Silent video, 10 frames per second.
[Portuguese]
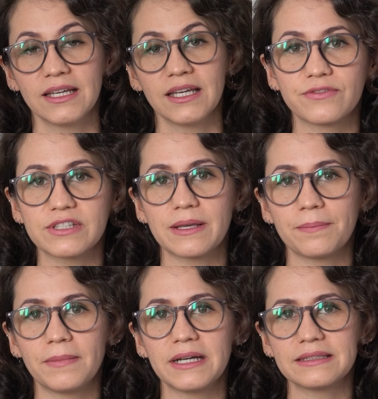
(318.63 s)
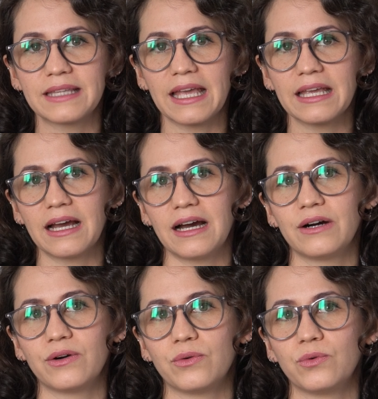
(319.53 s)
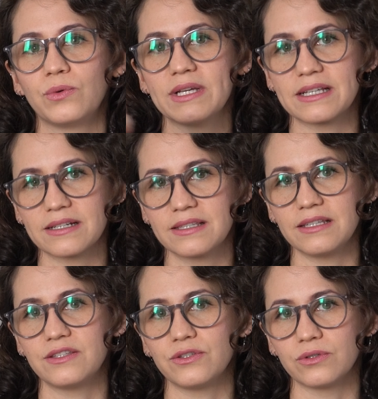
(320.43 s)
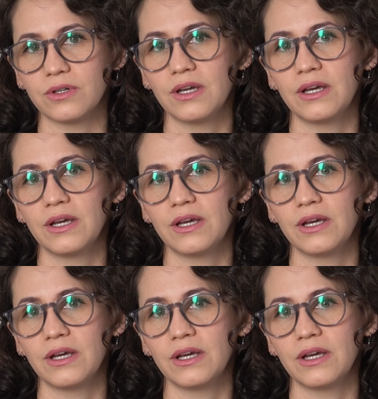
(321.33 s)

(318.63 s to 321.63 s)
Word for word: Se você mantenha o exercício